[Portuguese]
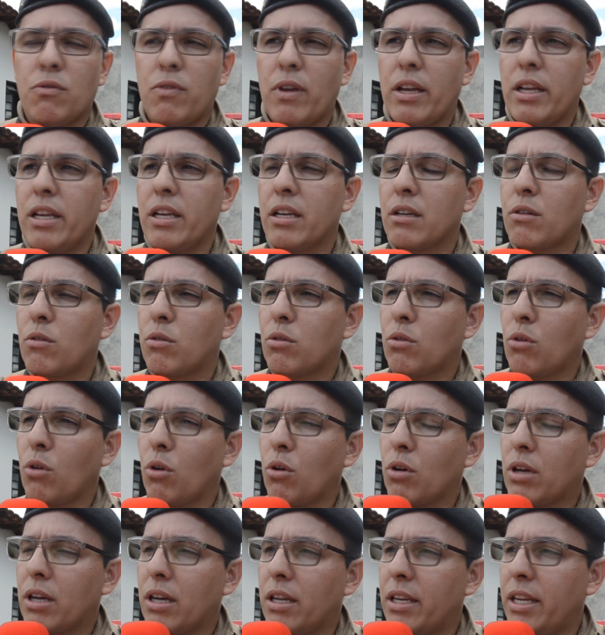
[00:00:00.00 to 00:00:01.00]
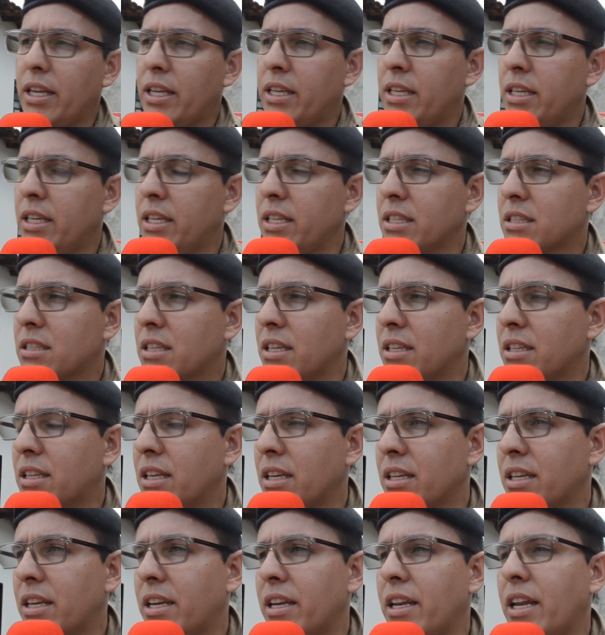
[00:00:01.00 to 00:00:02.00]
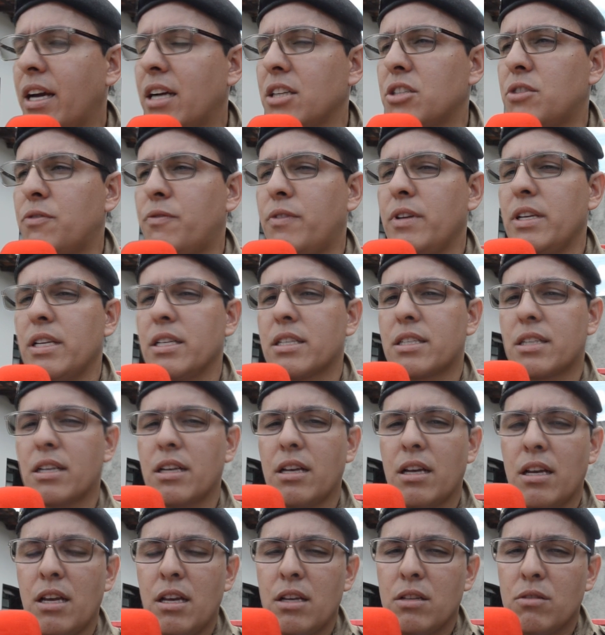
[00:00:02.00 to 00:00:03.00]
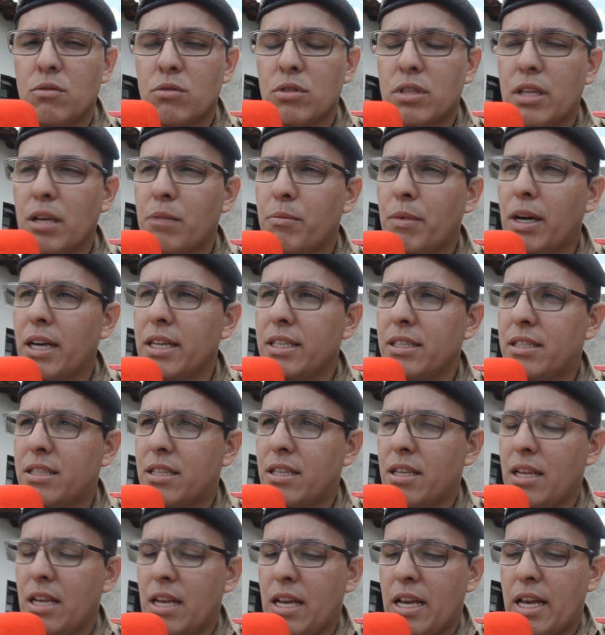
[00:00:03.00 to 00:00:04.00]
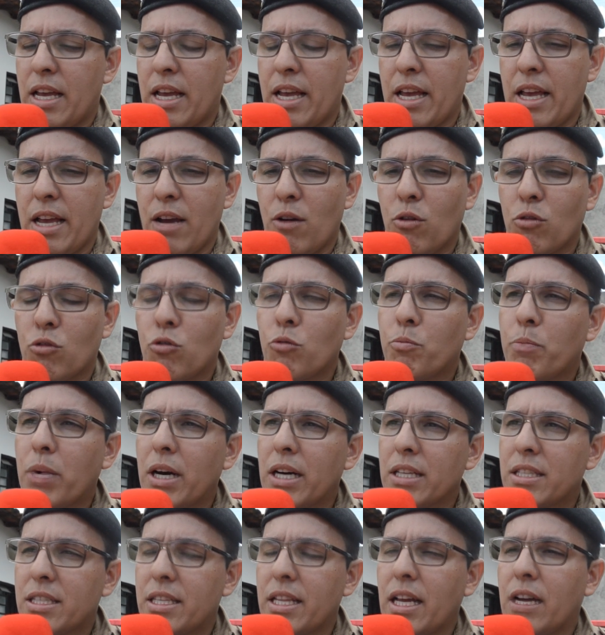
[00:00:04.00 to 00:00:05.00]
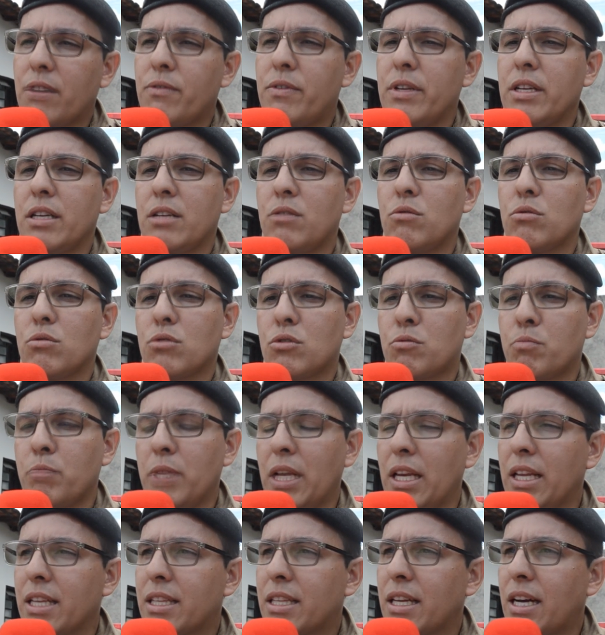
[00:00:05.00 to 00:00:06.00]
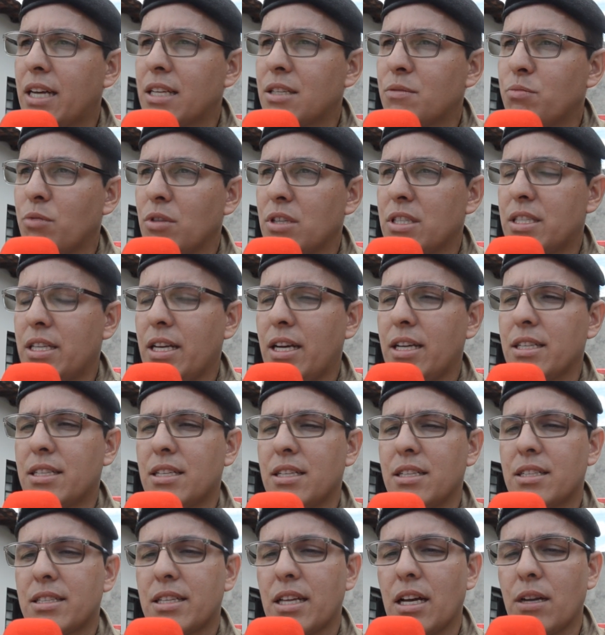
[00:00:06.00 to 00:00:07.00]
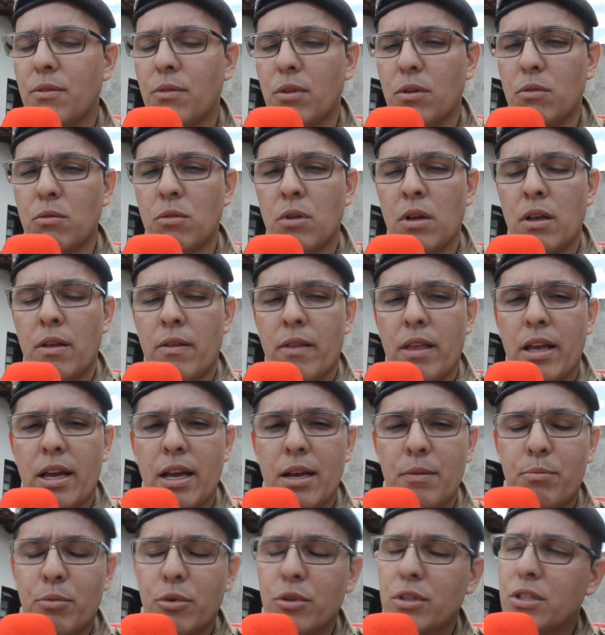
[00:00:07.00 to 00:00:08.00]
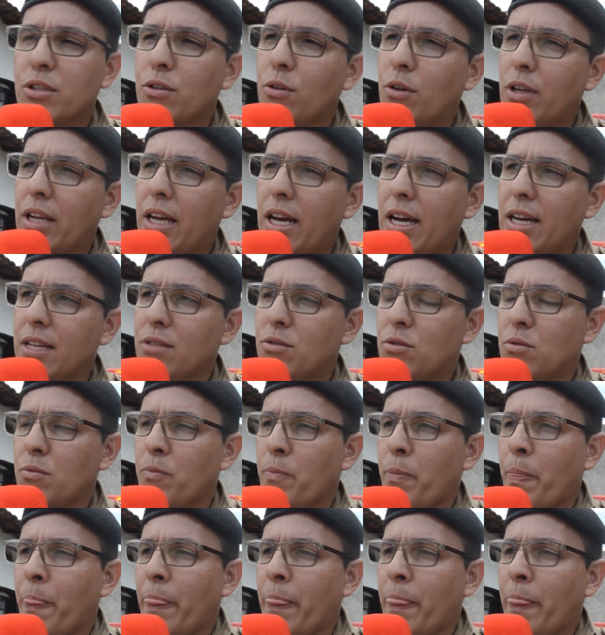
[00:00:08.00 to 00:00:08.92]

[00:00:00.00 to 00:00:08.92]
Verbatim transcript: no veículo, colocando em risco a integridade física dos demais é, ocupantes da via, dos militares policiais que estavam é, posicionados.